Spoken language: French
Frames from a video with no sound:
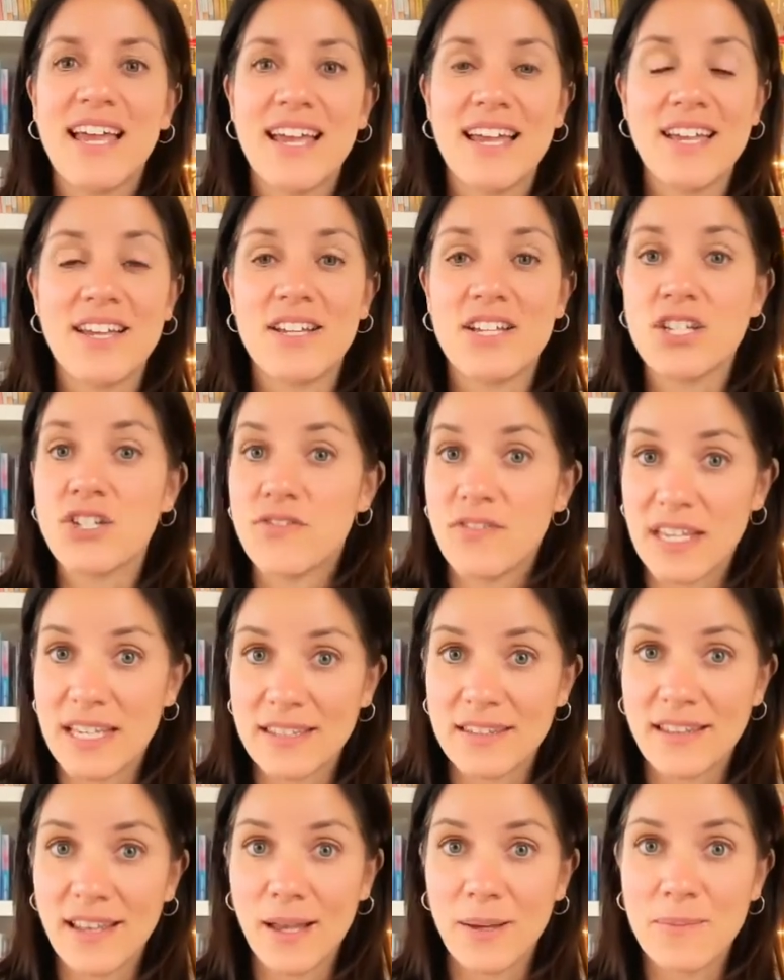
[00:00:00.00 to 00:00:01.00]
Euh, je viens
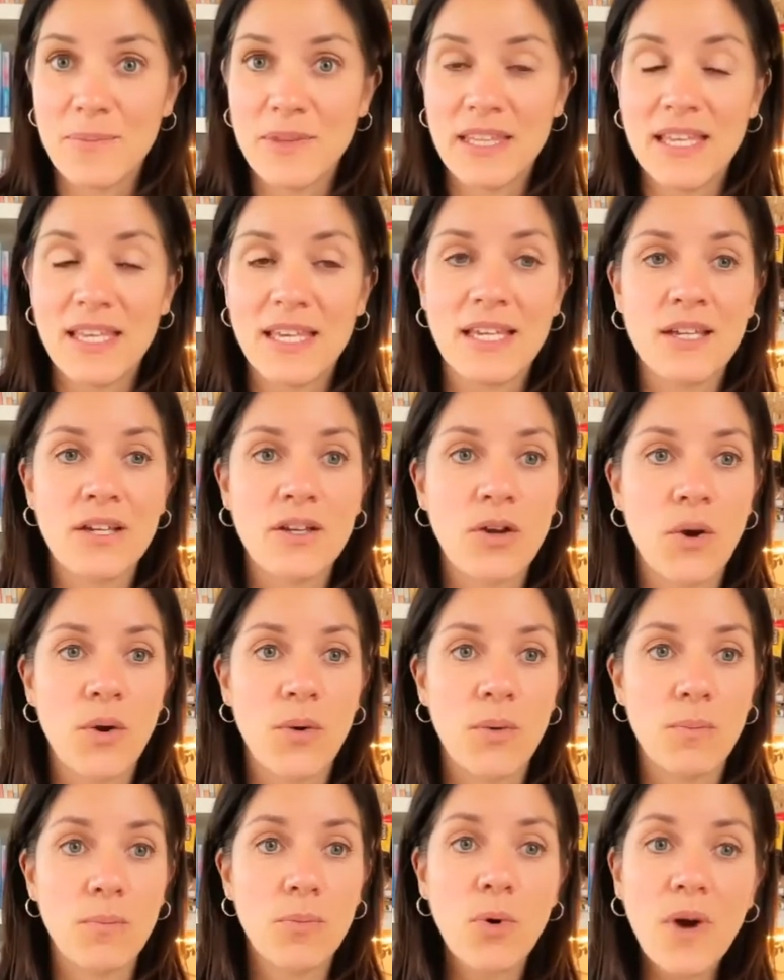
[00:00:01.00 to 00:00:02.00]
de terminer un
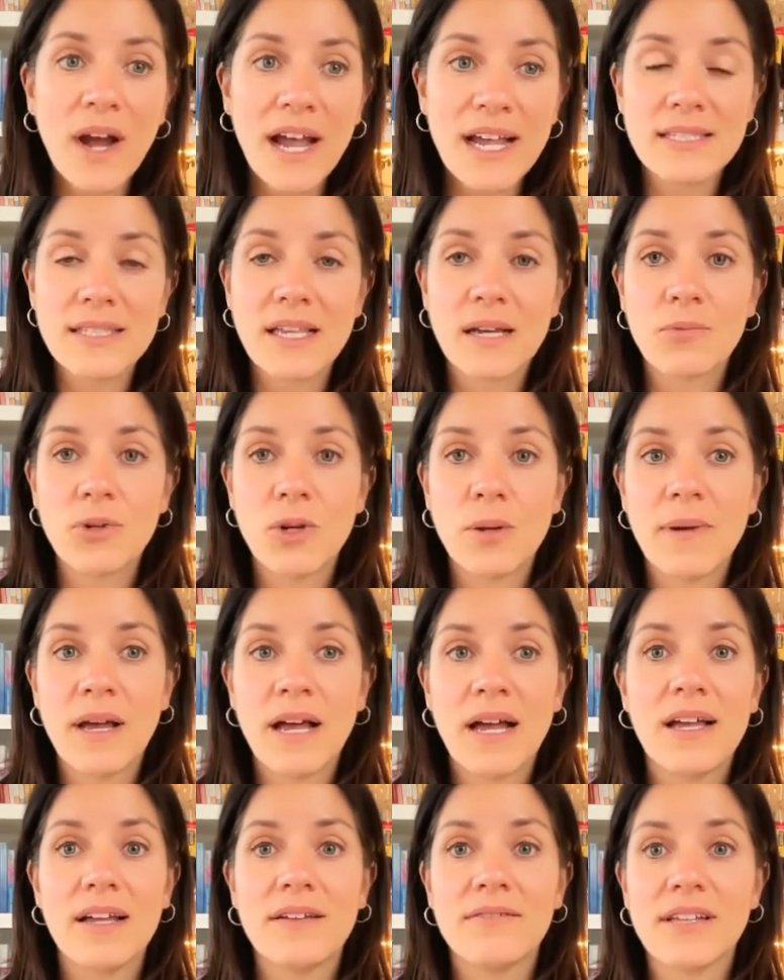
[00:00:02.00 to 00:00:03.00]
beau rassemblement
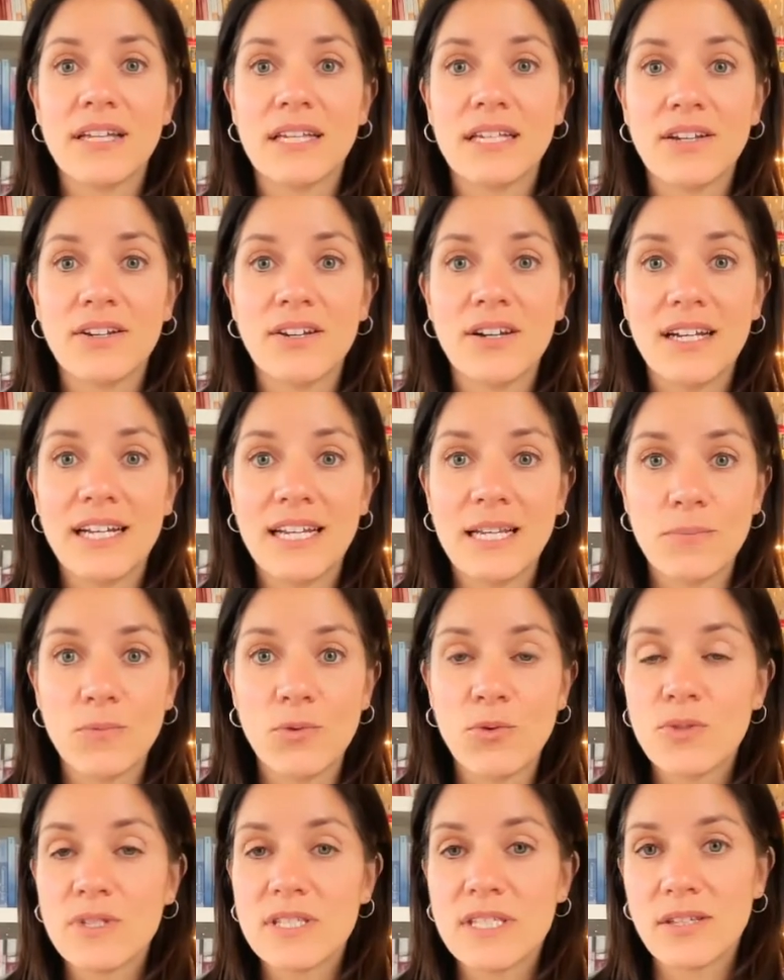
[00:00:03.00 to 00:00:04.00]
avec euh, les
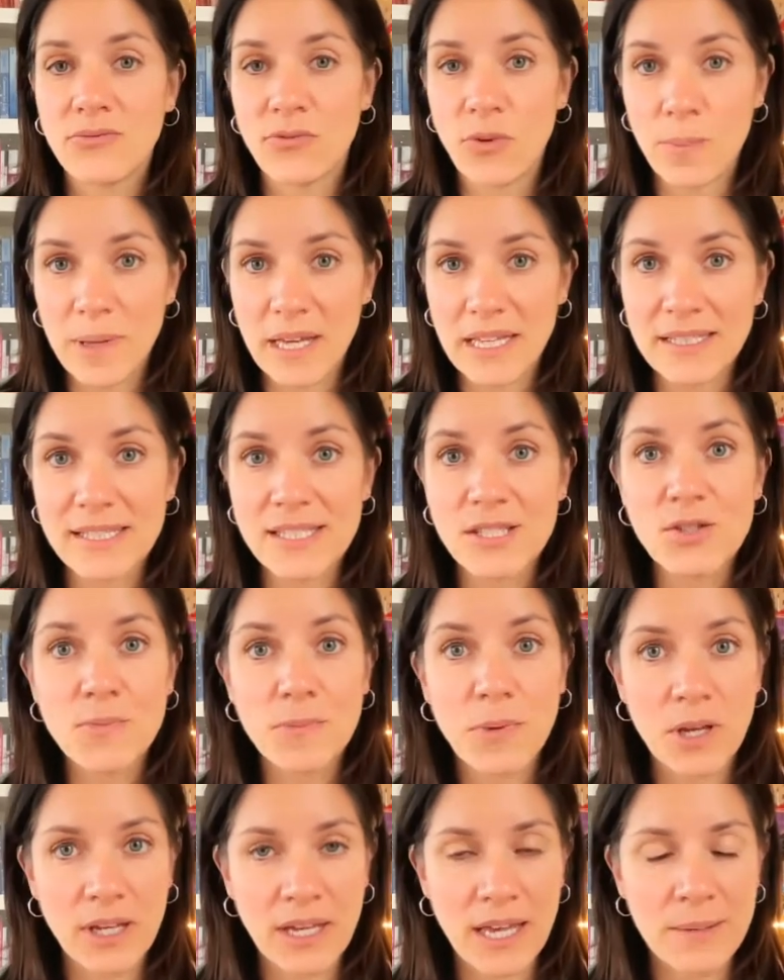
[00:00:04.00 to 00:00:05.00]
muses qui font partie du
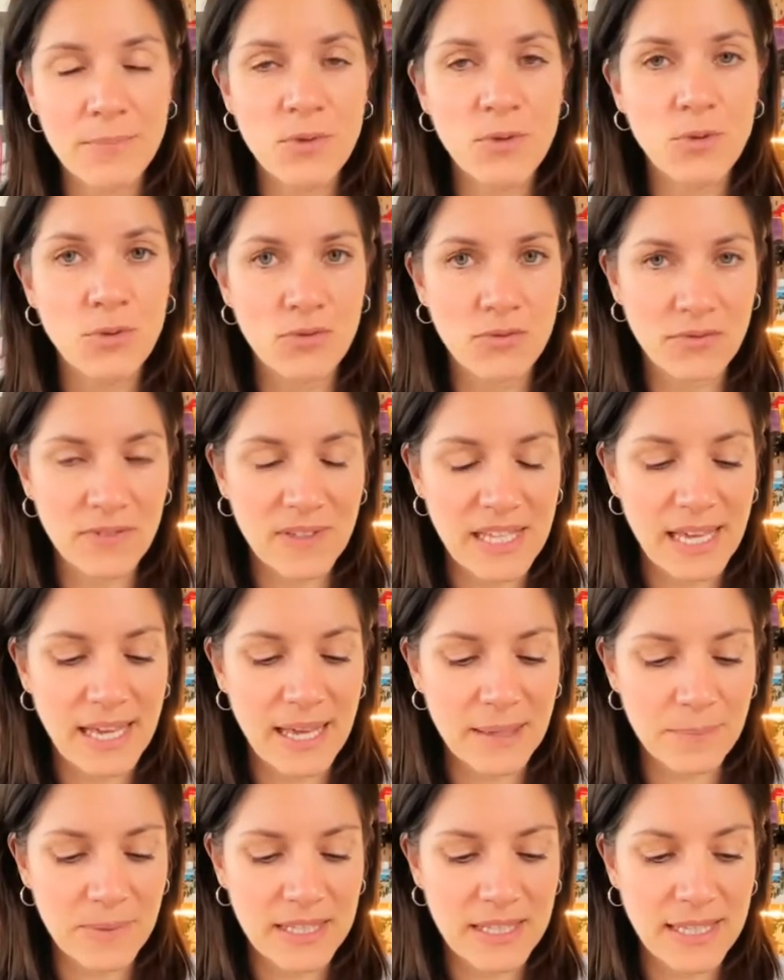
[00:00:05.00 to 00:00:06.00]
programme Une vie
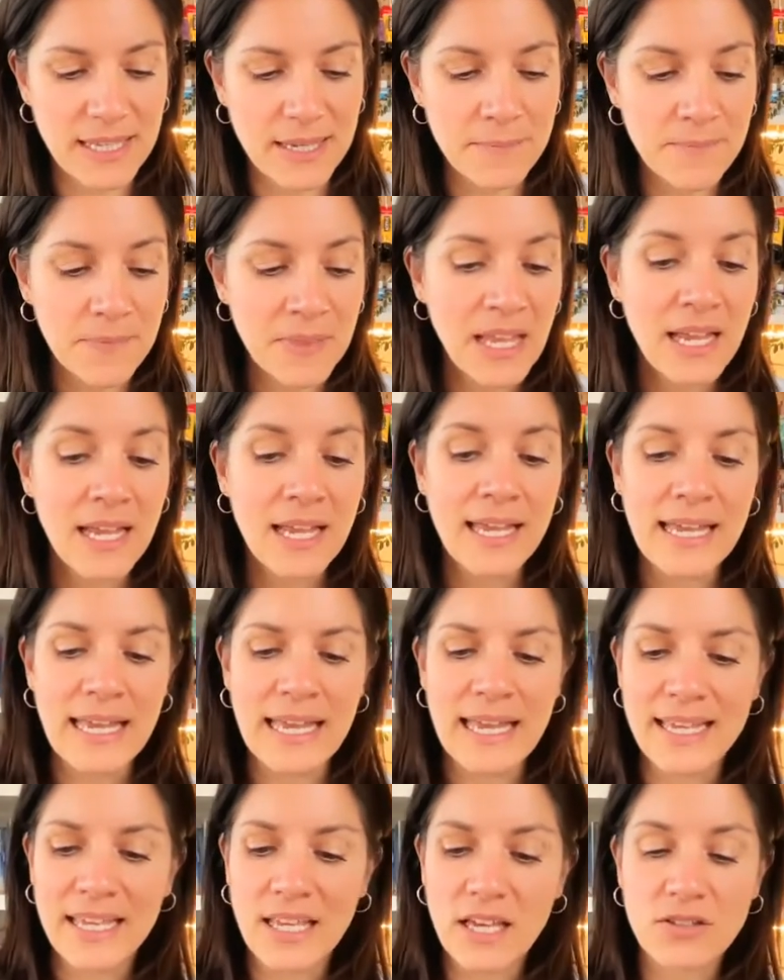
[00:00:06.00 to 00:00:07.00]
habitée.
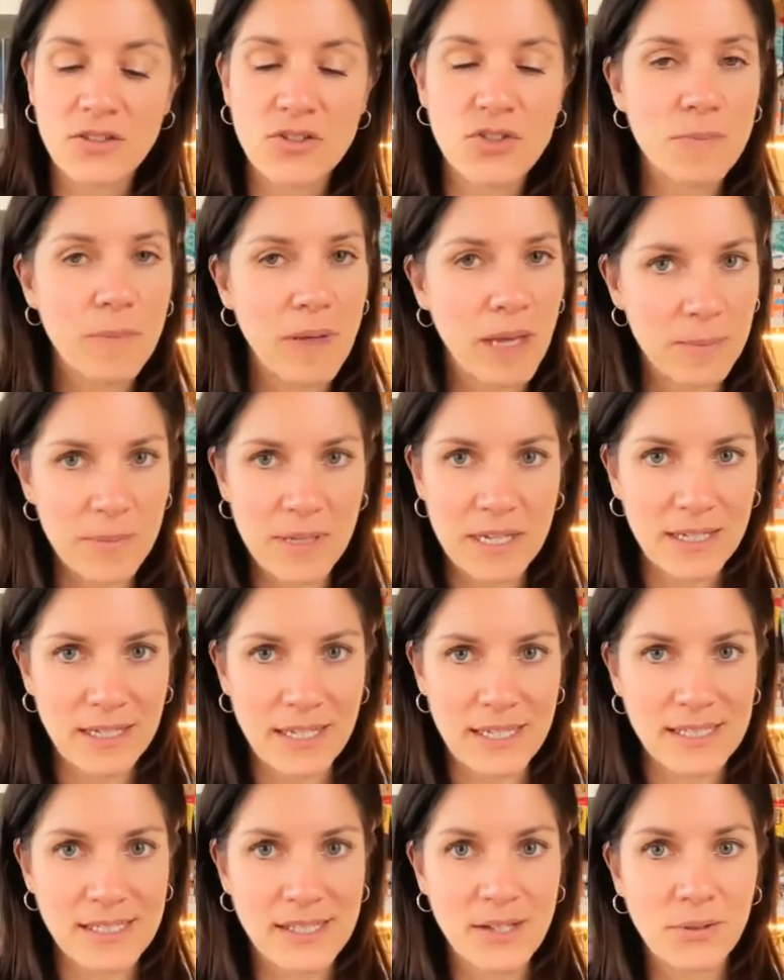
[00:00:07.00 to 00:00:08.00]
Et il y a une super belle
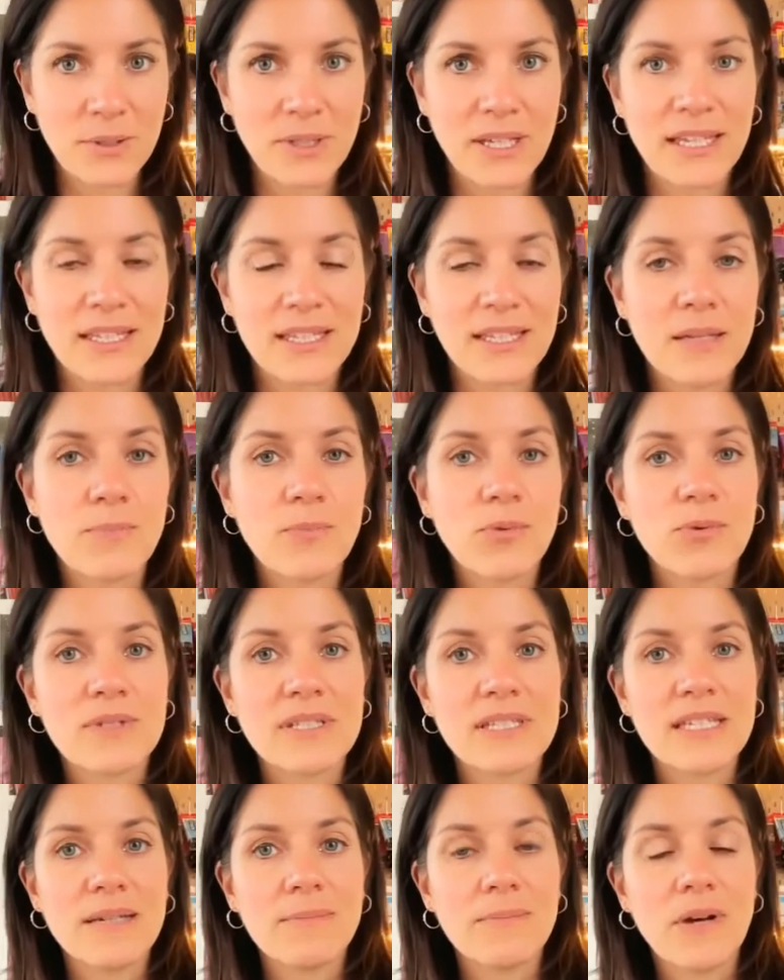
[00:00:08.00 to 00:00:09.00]
question qui a été
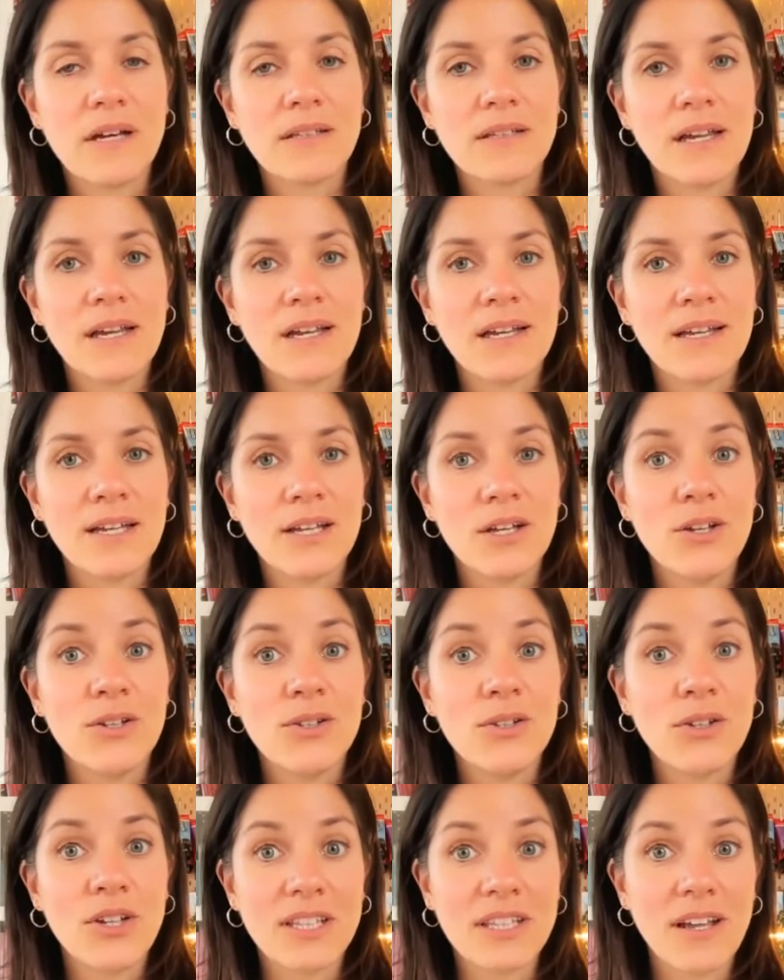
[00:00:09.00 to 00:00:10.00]
posée pendant euh,
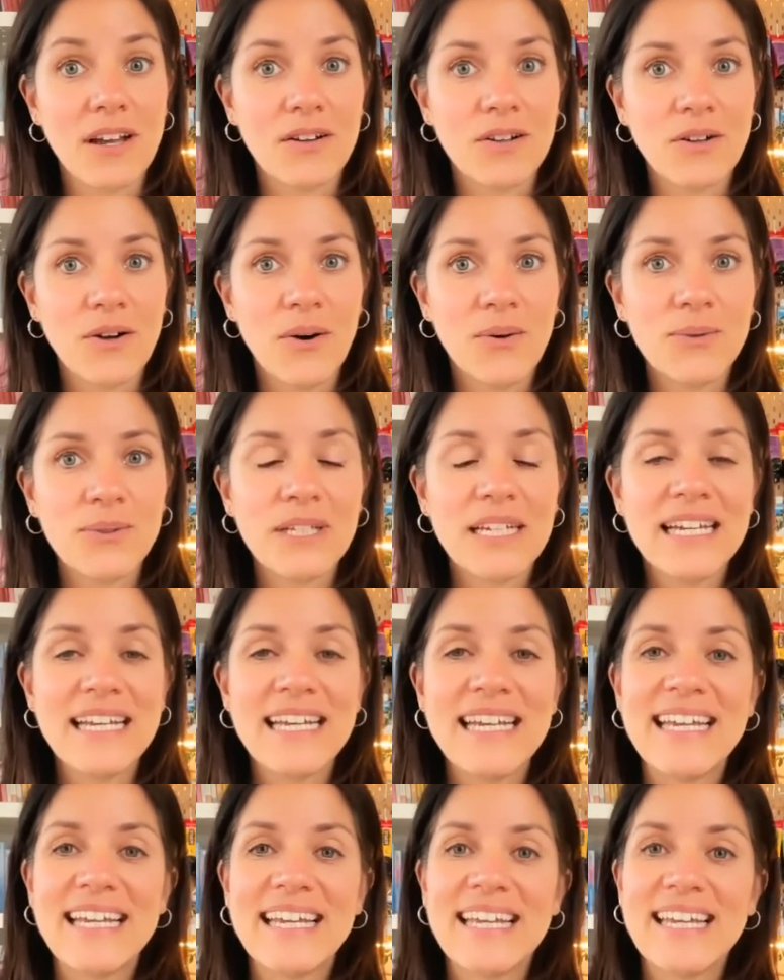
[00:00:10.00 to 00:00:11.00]
notre rencontre
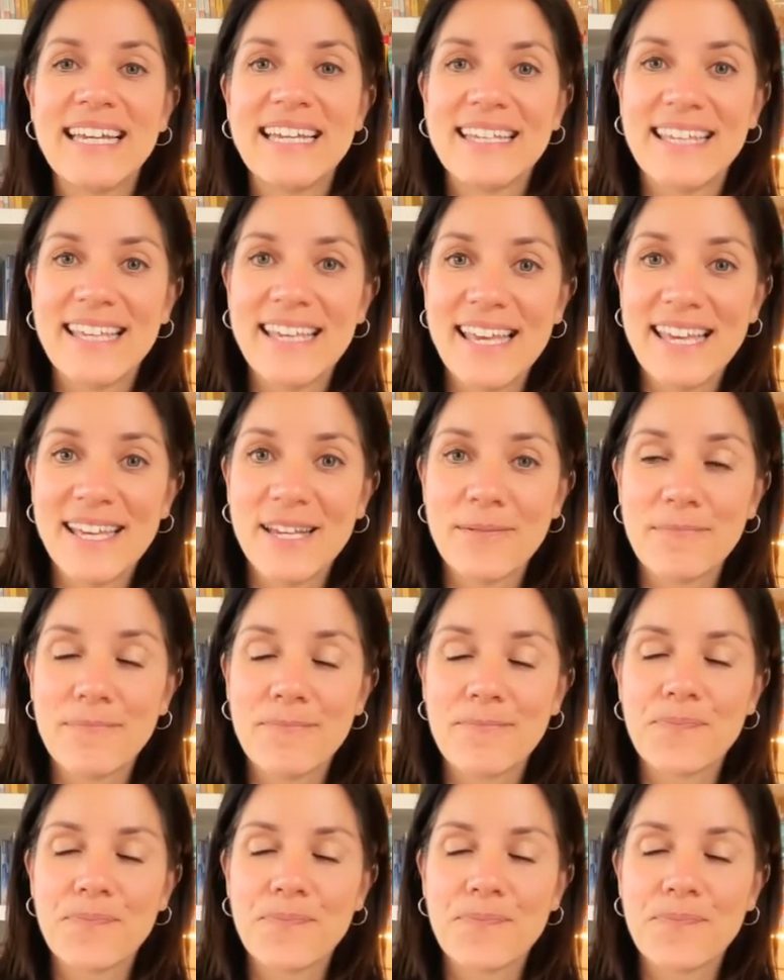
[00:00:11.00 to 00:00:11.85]
qui est